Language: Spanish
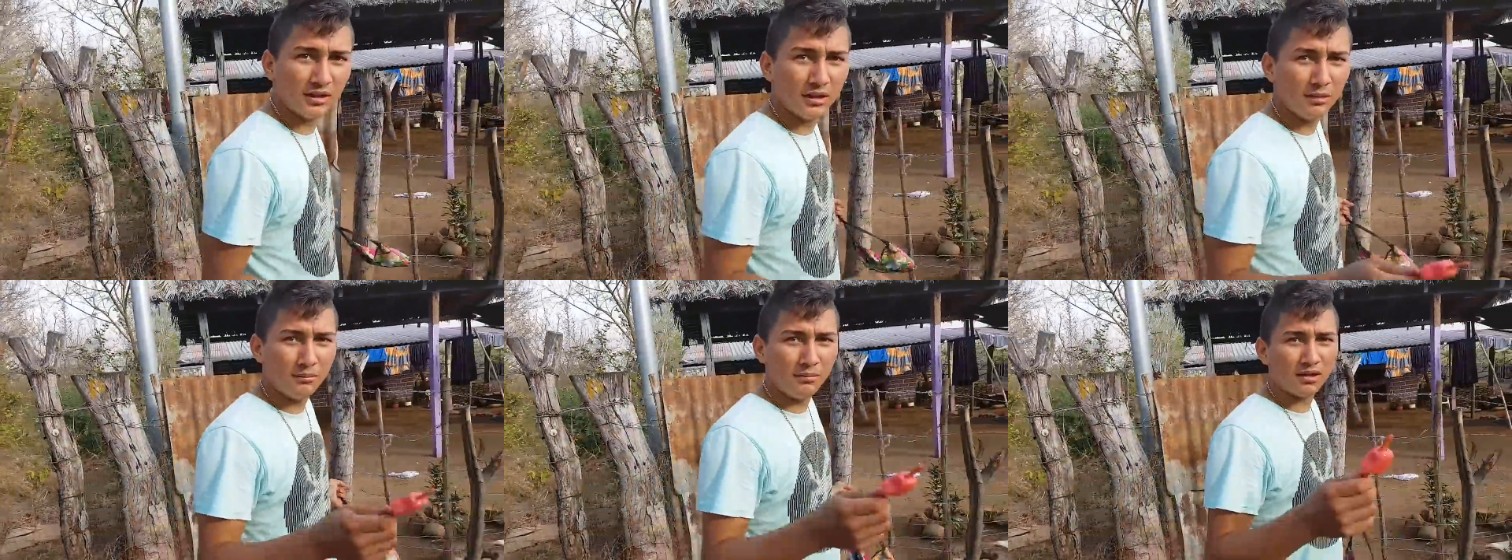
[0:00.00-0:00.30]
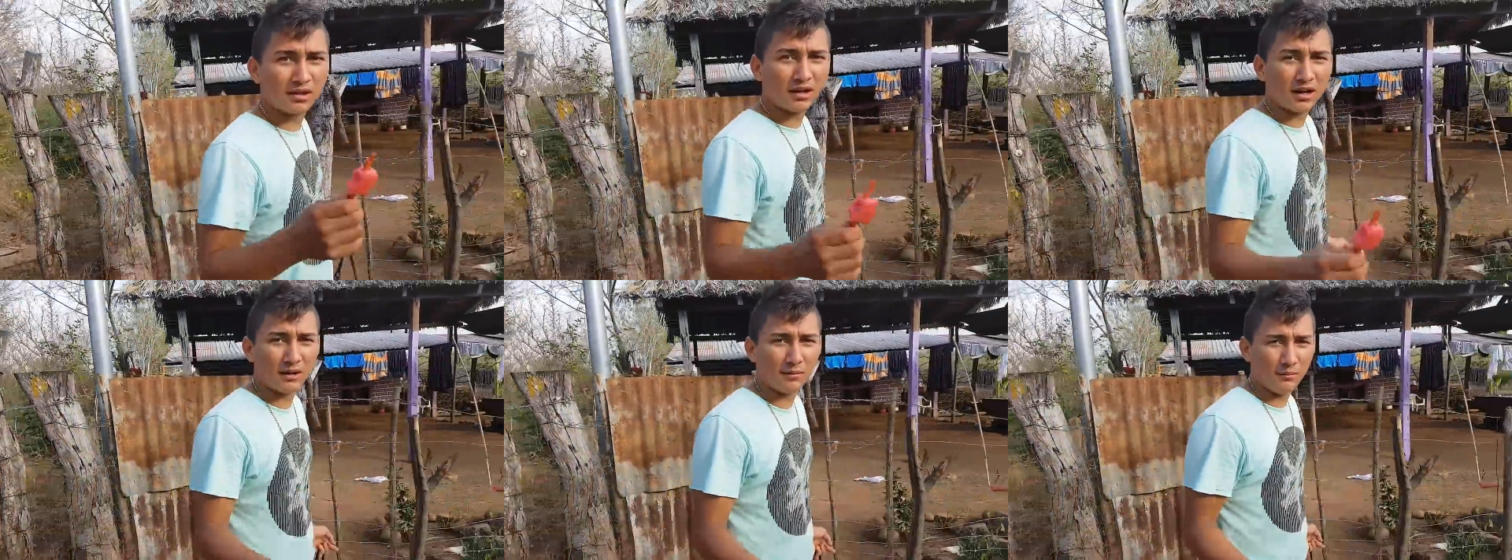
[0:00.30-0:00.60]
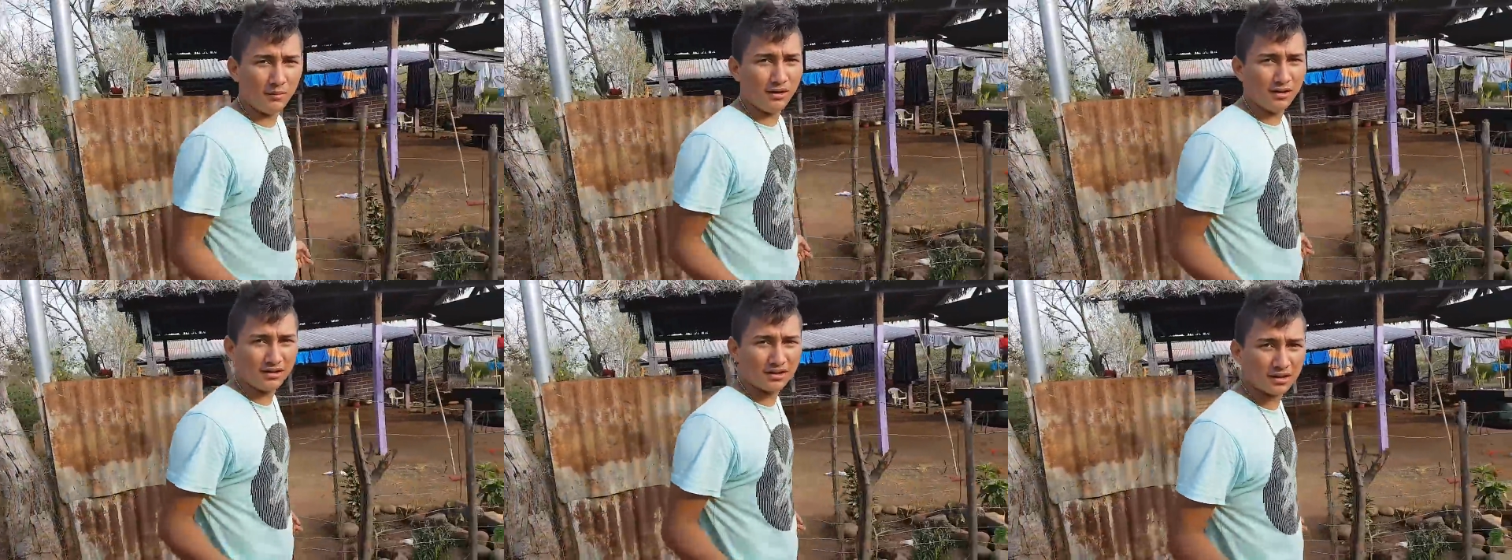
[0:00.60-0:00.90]
mis
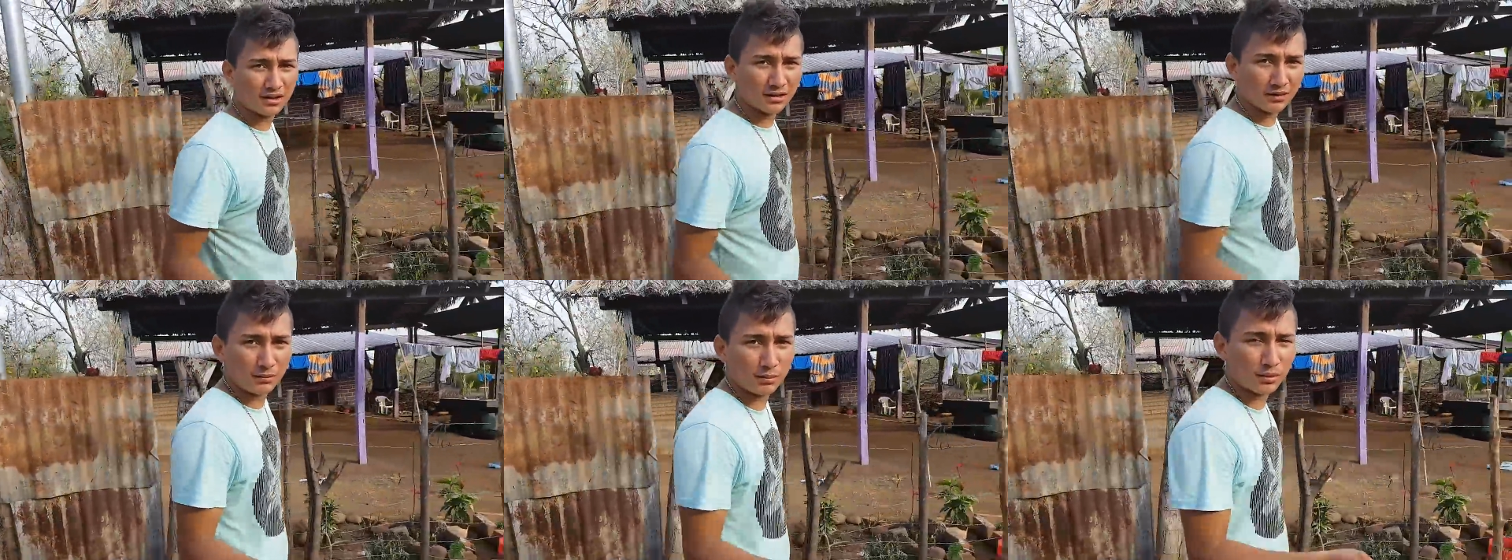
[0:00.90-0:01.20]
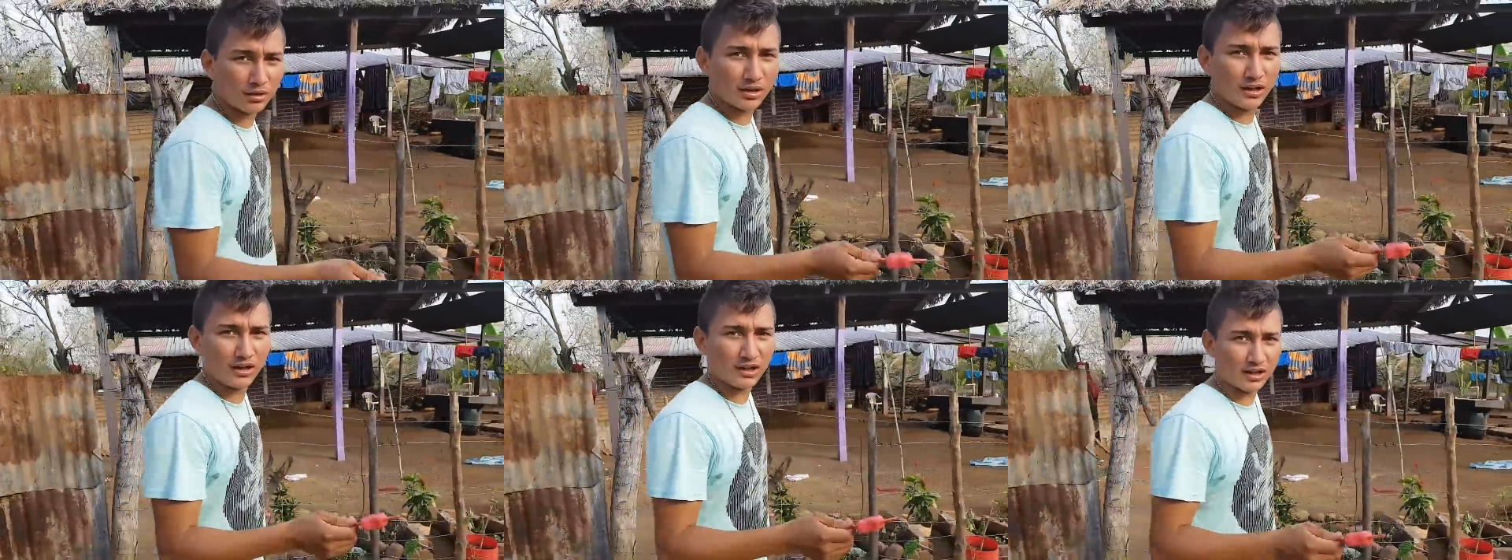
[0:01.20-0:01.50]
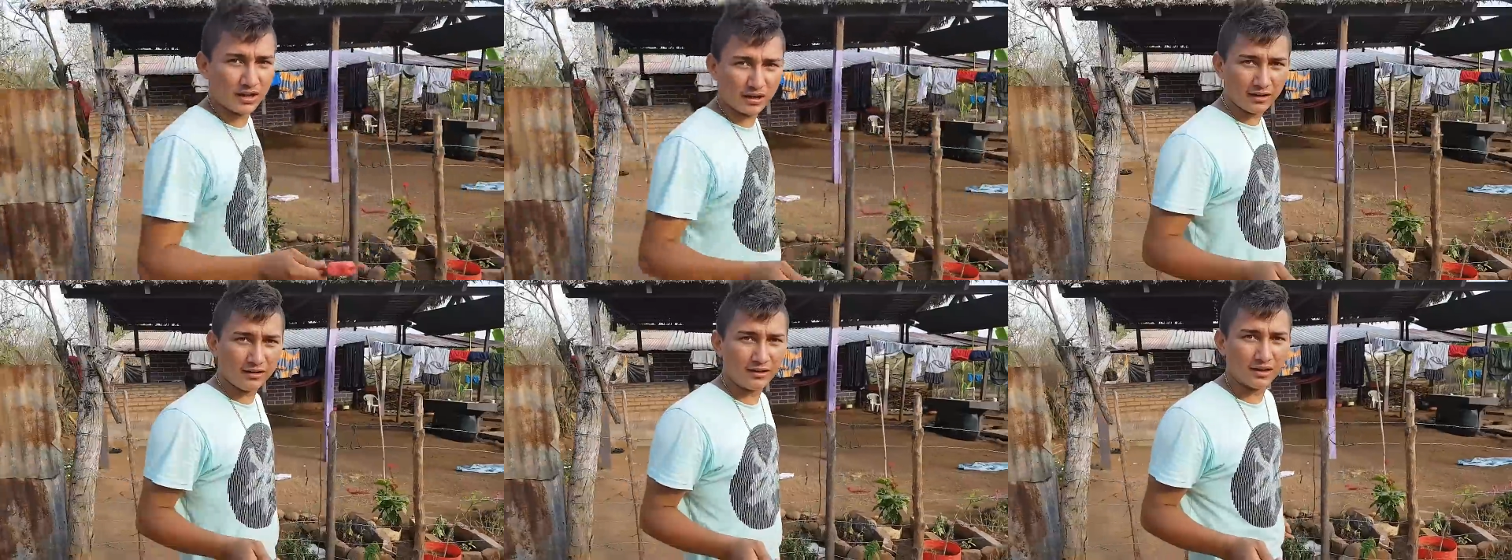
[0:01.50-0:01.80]
camisas porque le
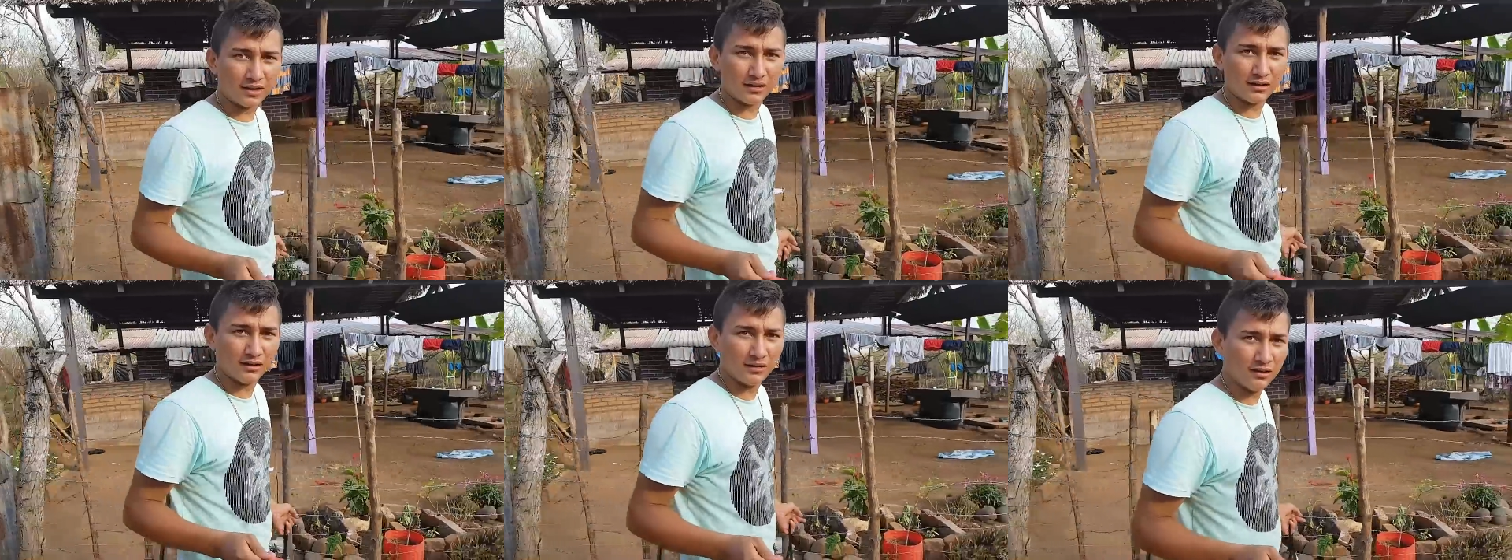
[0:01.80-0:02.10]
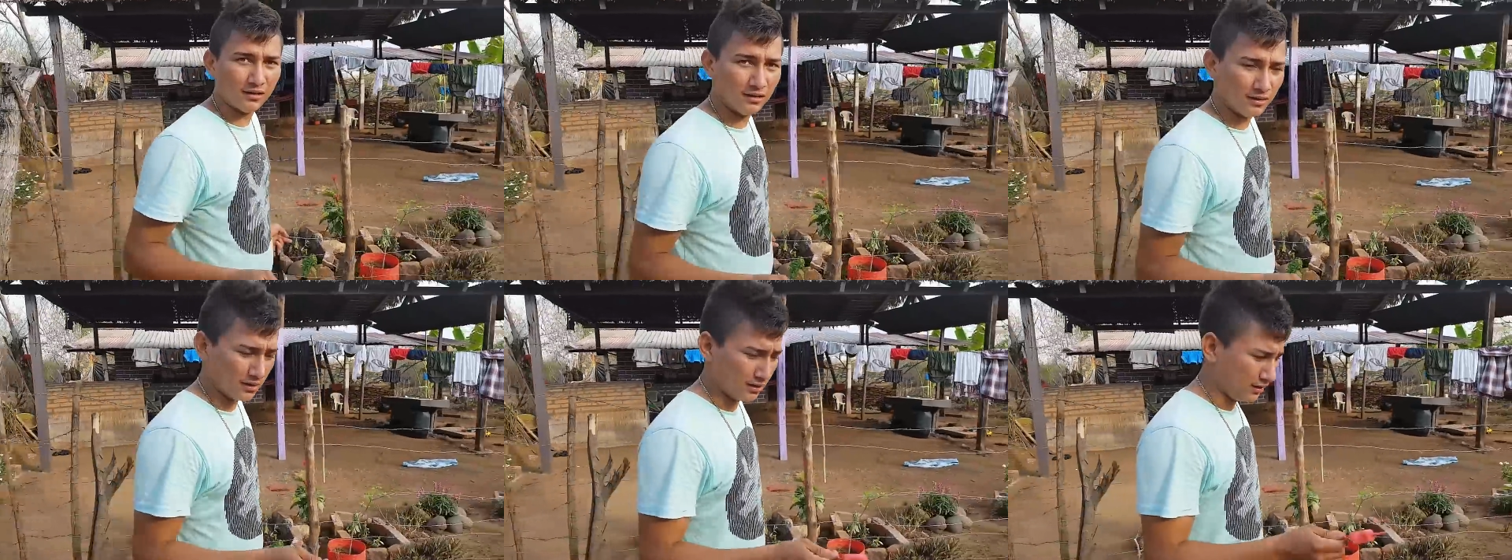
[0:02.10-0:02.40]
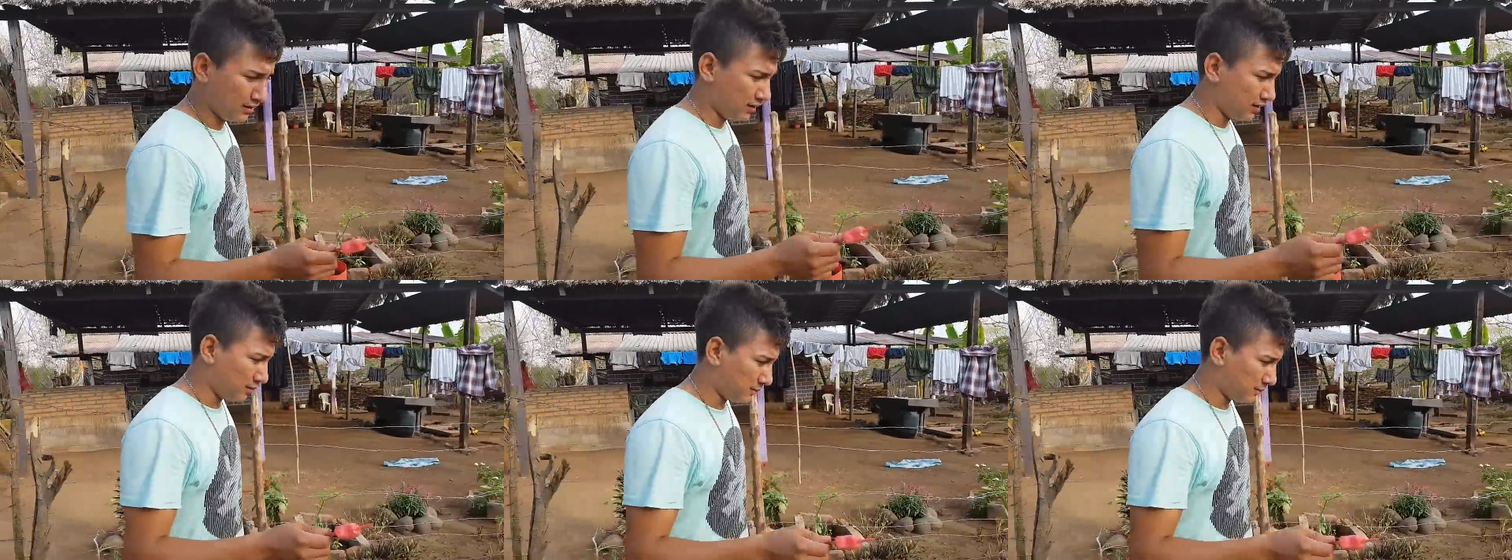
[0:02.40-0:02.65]
quedan. Ajá.